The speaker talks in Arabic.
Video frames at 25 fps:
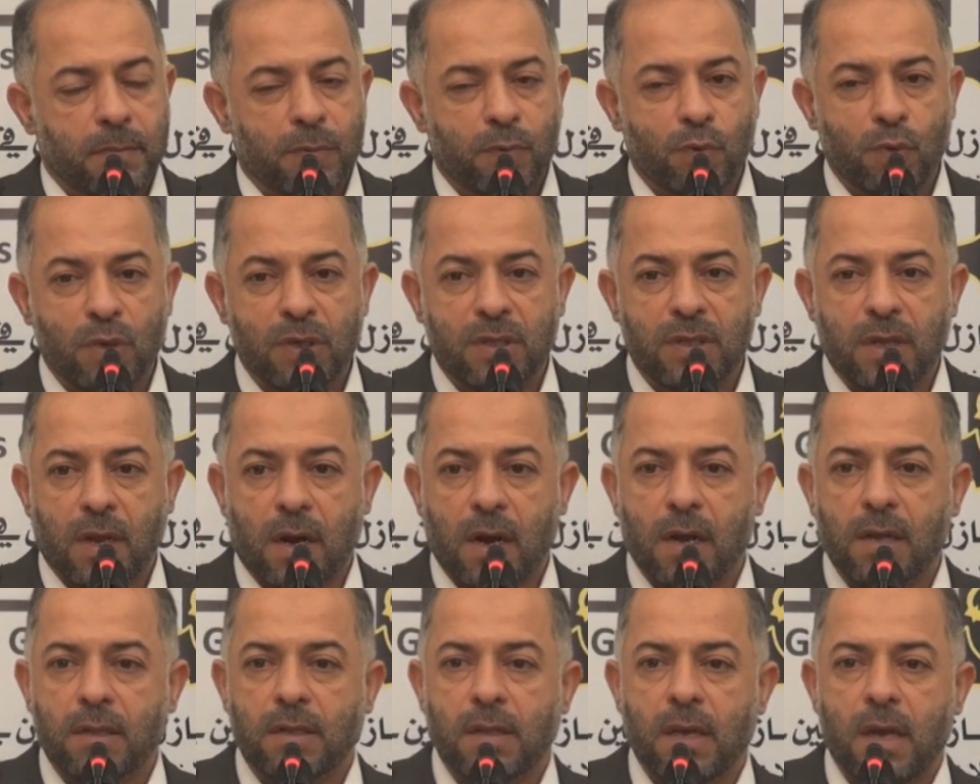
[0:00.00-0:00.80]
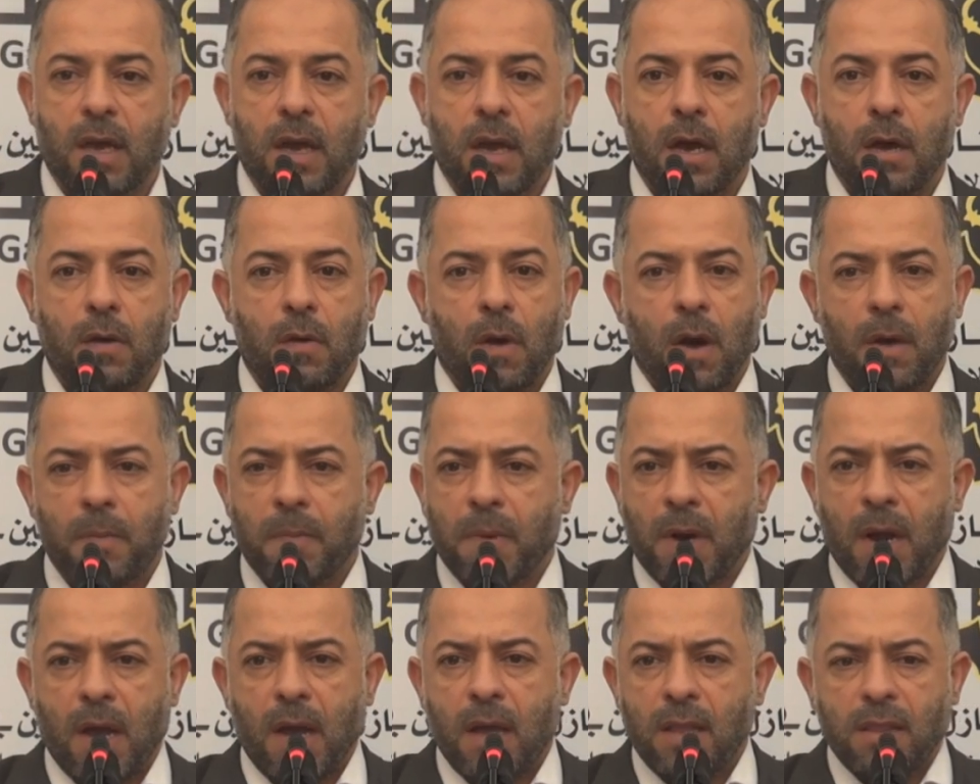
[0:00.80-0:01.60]
تويتراتها
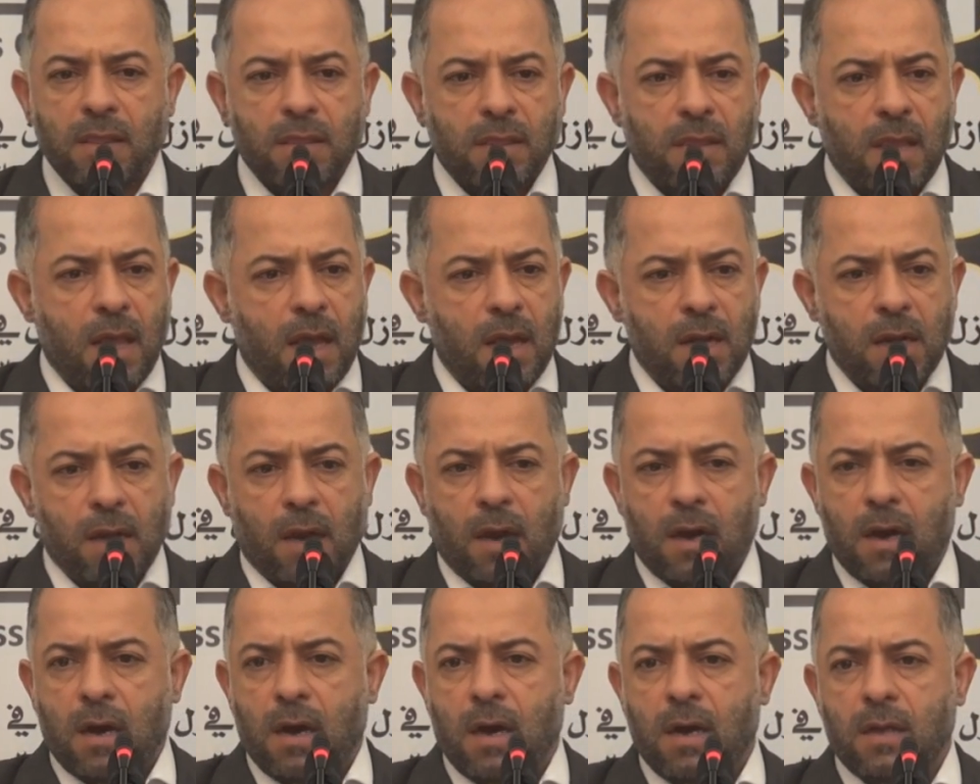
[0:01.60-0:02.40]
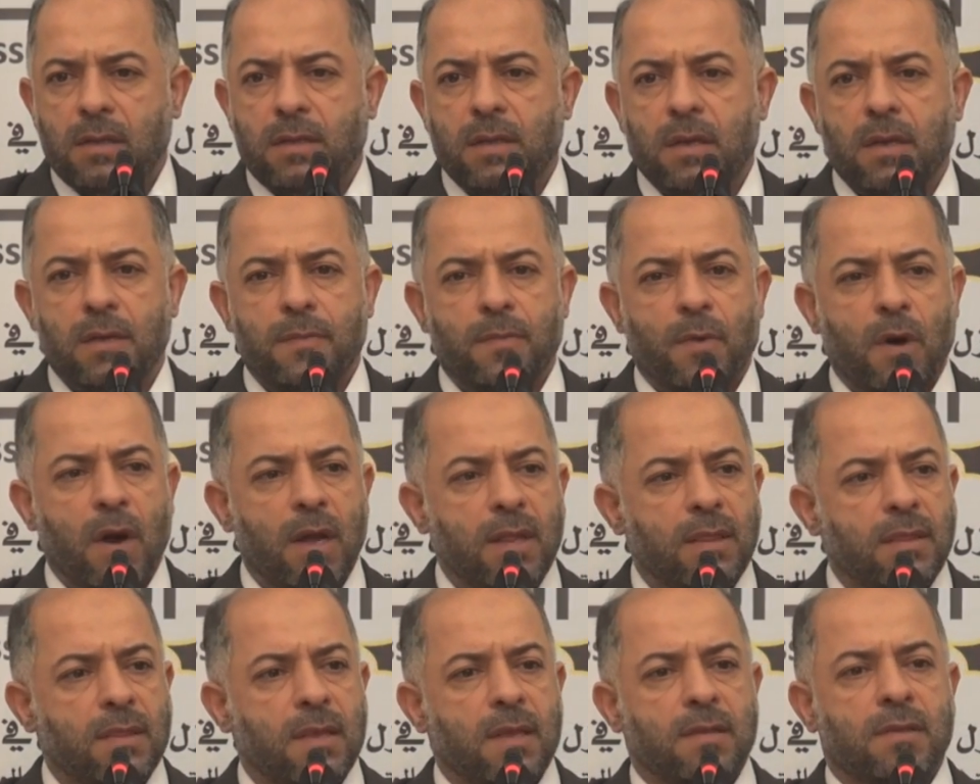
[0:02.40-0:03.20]
وعبر حتى لقاءاتهم
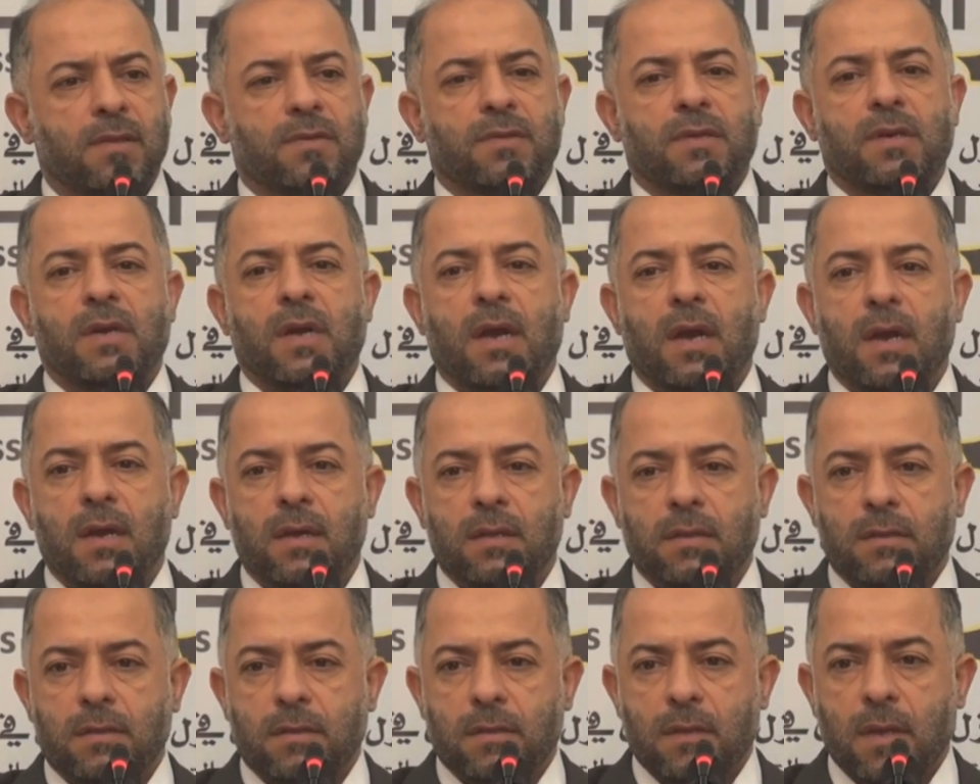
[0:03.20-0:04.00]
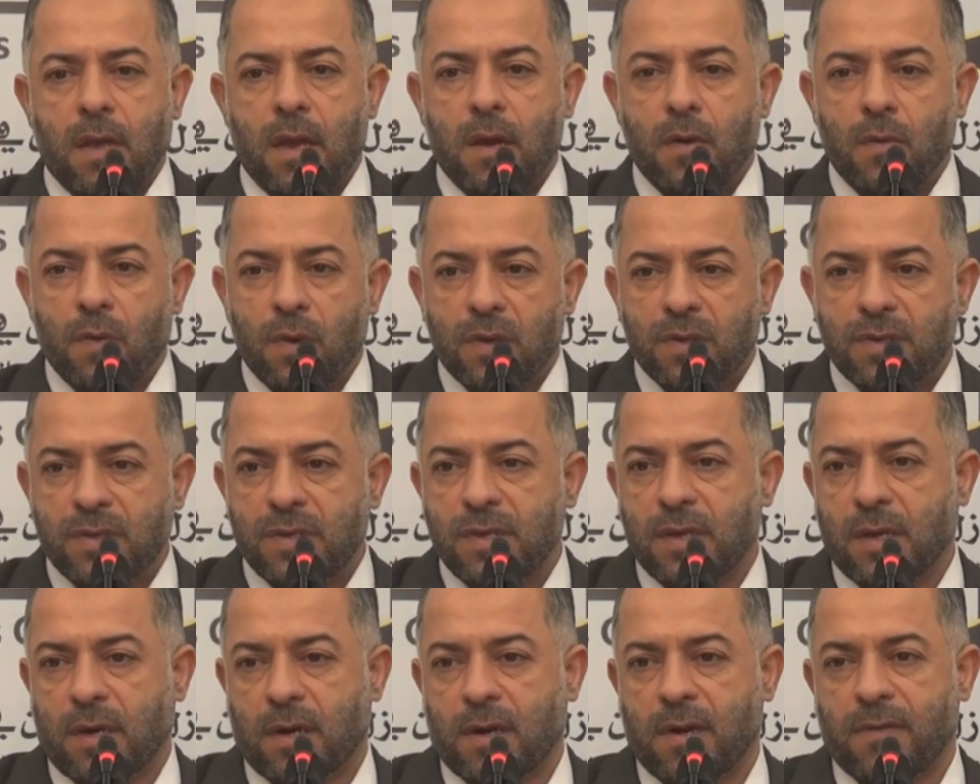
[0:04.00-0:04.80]
حتى تصريحات
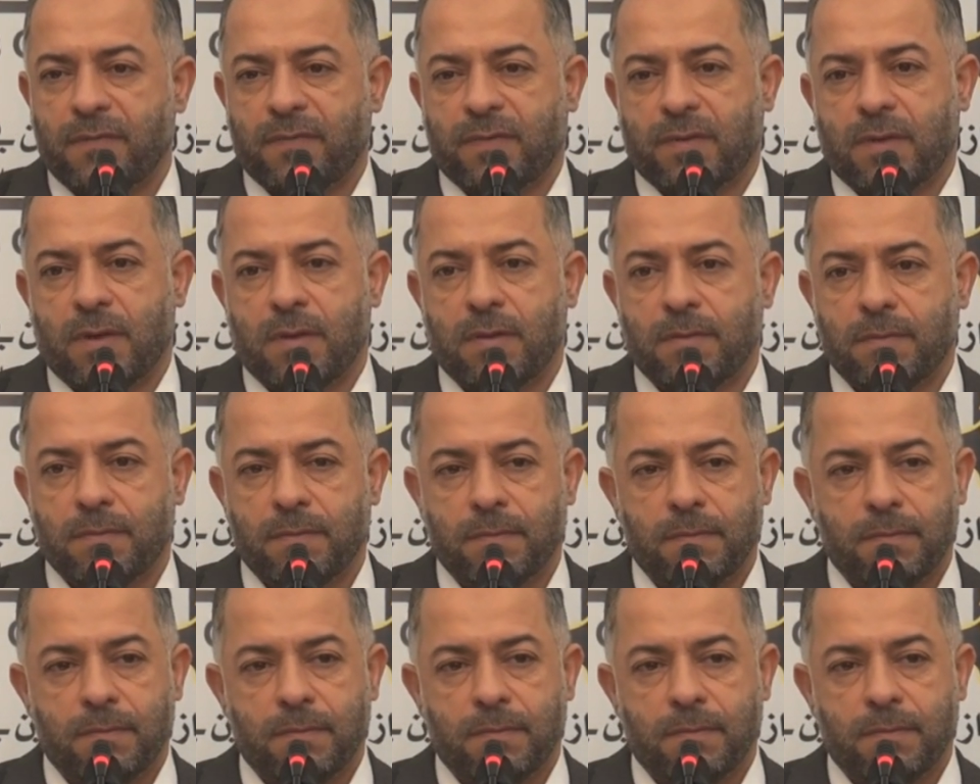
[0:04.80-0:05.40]
الوزير نفسه